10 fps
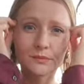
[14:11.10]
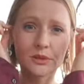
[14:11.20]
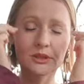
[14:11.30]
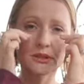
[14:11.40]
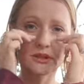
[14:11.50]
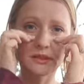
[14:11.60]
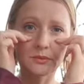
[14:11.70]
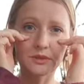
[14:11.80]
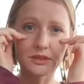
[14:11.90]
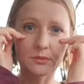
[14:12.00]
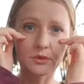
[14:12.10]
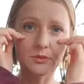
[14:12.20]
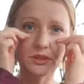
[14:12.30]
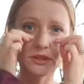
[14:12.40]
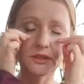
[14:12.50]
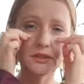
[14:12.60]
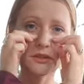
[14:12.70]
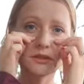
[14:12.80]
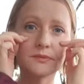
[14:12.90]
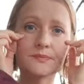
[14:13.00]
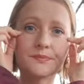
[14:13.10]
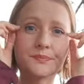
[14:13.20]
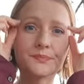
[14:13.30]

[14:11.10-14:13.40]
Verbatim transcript: Под глазами самими не делаем.